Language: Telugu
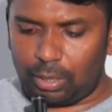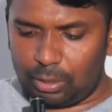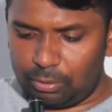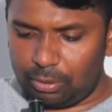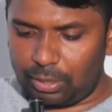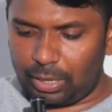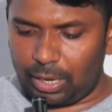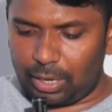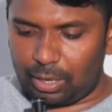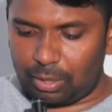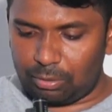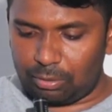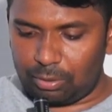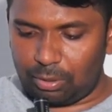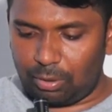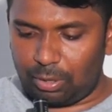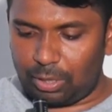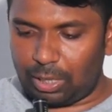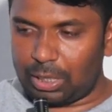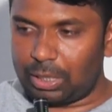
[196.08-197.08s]
ఎందుకే ఇక్కడ
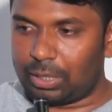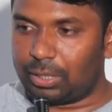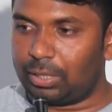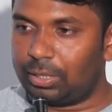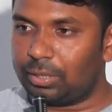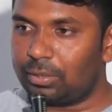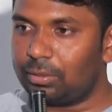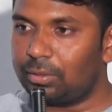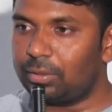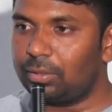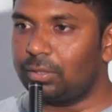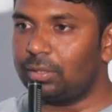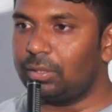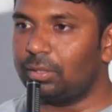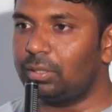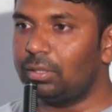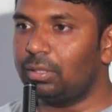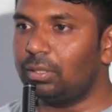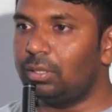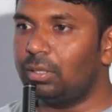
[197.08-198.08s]
ఉన్నావు అని అడిగింది
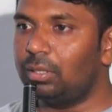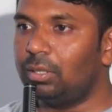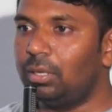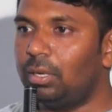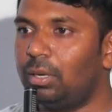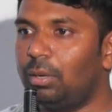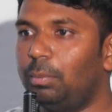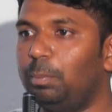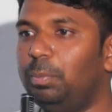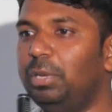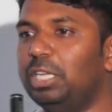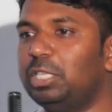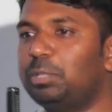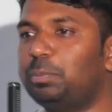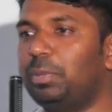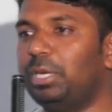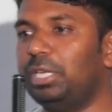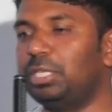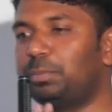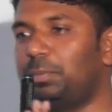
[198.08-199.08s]
ప్లీజ్
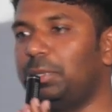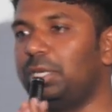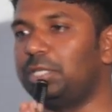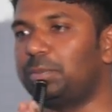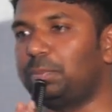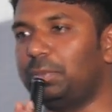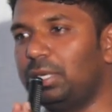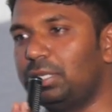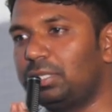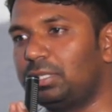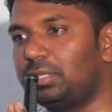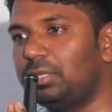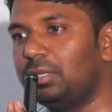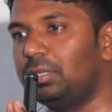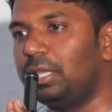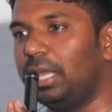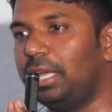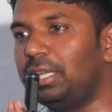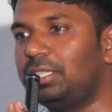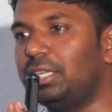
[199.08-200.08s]
ప్లీజ్ ప్లీజ్ ప్లీజ్
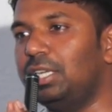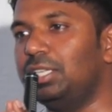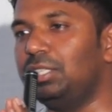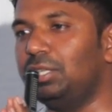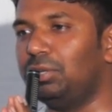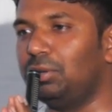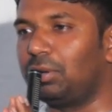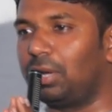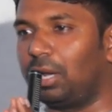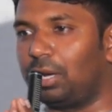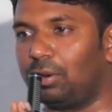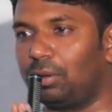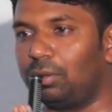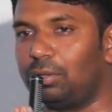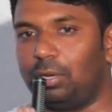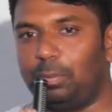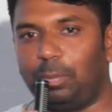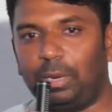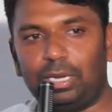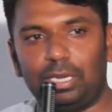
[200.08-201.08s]
దయచేసి నువ్వు నన్ను
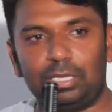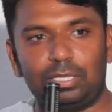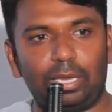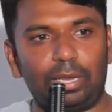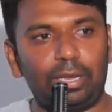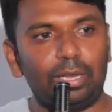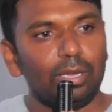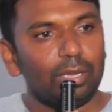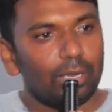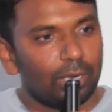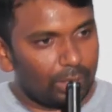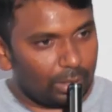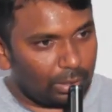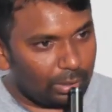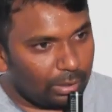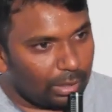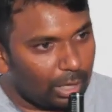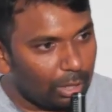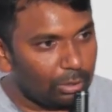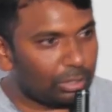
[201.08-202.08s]
వదిలిపెట్టేసాయి
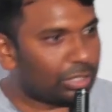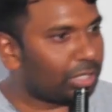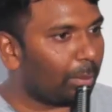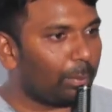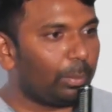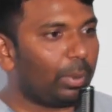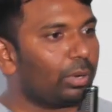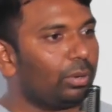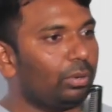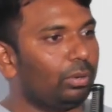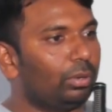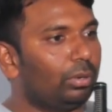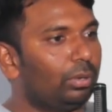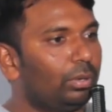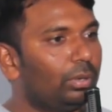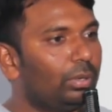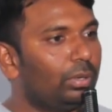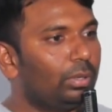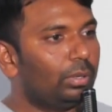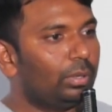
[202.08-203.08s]
నన్ను చంపకు
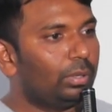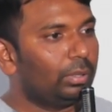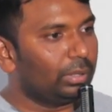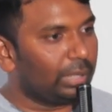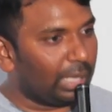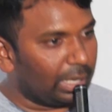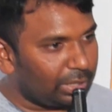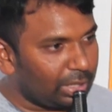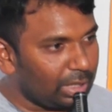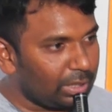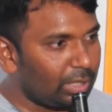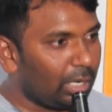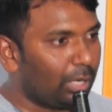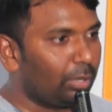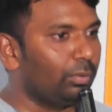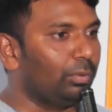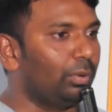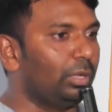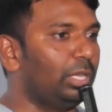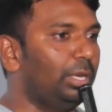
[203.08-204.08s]
దయచేసి
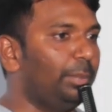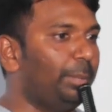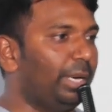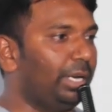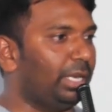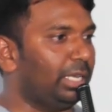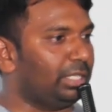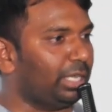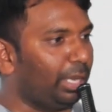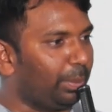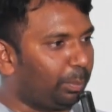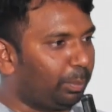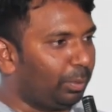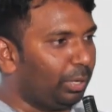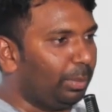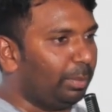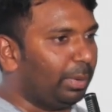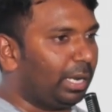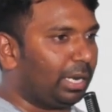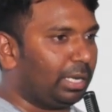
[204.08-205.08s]
నన్ను వదిలిపెట్టేసాయి
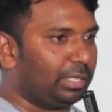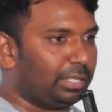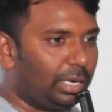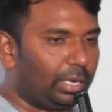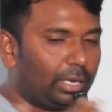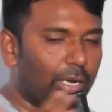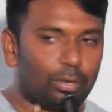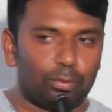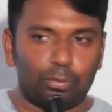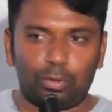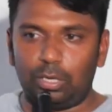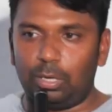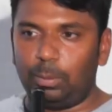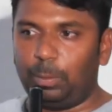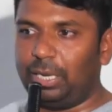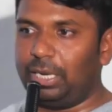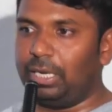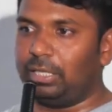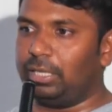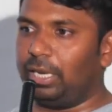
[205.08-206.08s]
పులి మహారాజా నన్ను
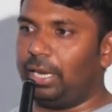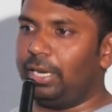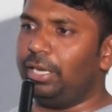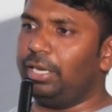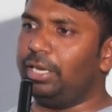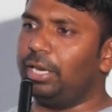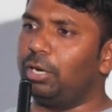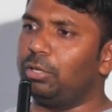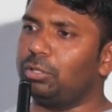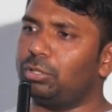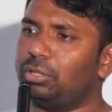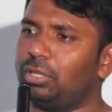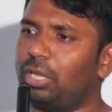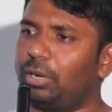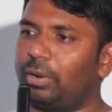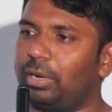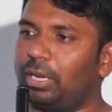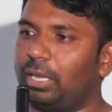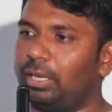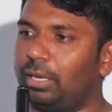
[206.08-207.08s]
వదిలిపెట్టేసాయి అని
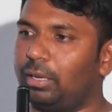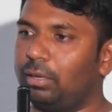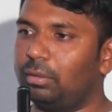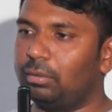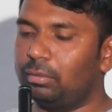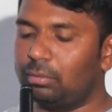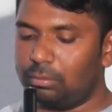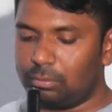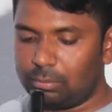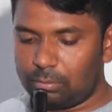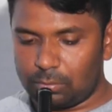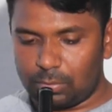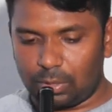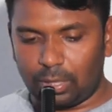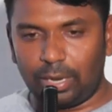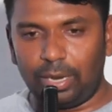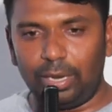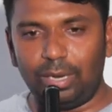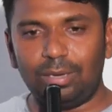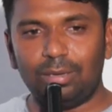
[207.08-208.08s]
అన్నమాట అది
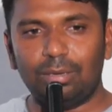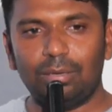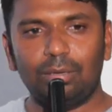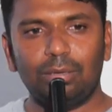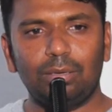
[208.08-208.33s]
హేయ్